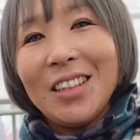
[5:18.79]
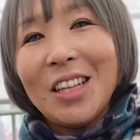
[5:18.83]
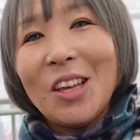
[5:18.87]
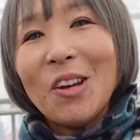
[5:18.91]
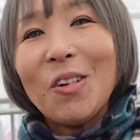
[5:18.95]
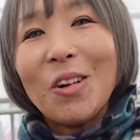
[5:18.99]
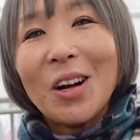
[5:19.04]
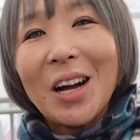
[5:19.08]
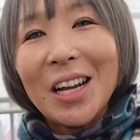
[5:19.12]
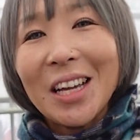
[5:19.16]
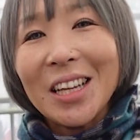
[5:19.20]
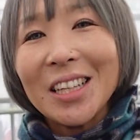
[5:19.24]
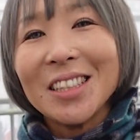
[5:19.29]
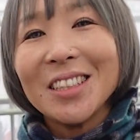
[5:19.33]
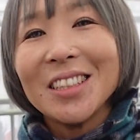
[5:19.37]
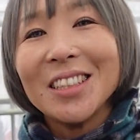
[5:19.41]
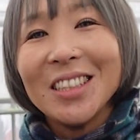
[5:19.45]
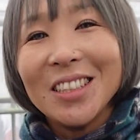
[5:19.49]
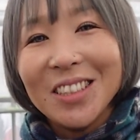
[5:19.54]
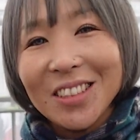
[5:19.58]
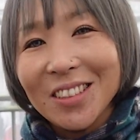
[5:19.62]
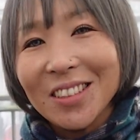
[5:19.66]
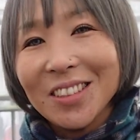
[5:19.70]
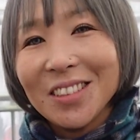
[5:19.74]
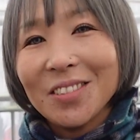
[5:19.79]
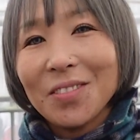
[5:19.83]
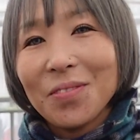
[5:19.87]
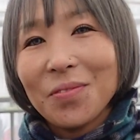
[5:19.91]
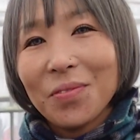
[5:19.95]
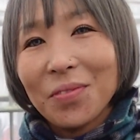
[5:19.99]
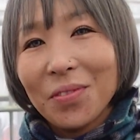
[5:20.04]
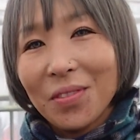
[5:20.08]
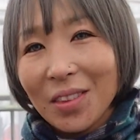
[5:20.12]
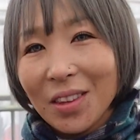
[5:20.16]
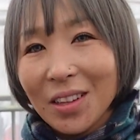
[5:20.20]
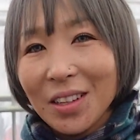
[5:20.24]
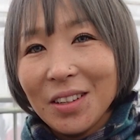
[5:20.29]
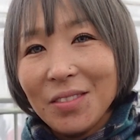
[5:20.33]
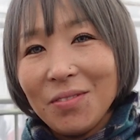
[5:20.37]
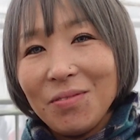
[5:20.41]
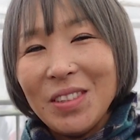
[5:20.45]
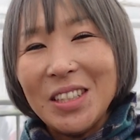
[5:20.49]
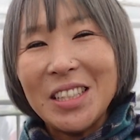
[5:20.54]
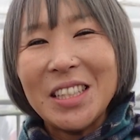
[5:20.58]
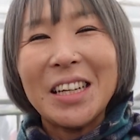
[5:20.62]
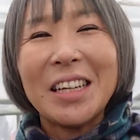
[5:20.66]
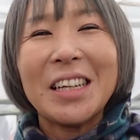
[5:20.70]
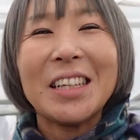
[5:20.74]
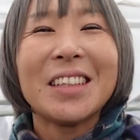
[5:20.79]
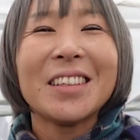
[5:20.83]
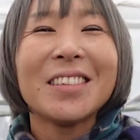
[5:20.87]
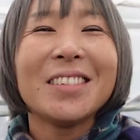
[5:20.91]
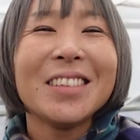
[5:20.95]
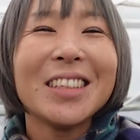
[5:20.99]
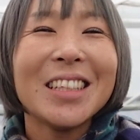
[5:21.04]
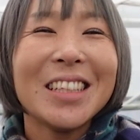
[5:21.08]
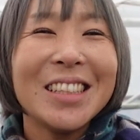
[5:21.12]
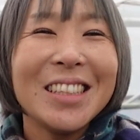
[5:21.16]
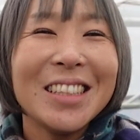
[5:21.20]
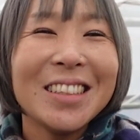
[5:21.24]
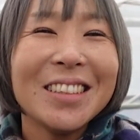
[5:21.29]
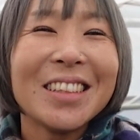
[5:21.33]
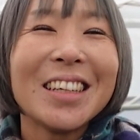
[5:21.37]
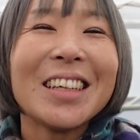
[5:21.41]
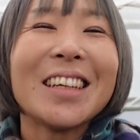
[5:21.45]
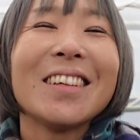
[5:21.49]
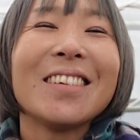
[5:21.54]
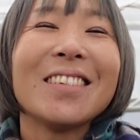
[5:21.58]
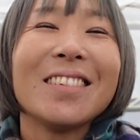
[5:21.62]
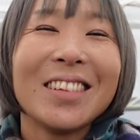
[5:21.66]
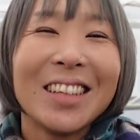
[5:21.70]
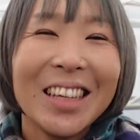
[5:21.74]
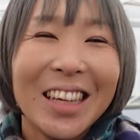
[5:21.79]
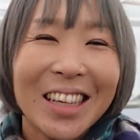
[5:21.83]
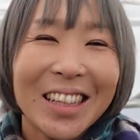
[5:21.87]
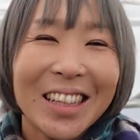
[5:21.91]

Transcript: 手をかけすぎず、水あげたくなっちゃうんだけどね、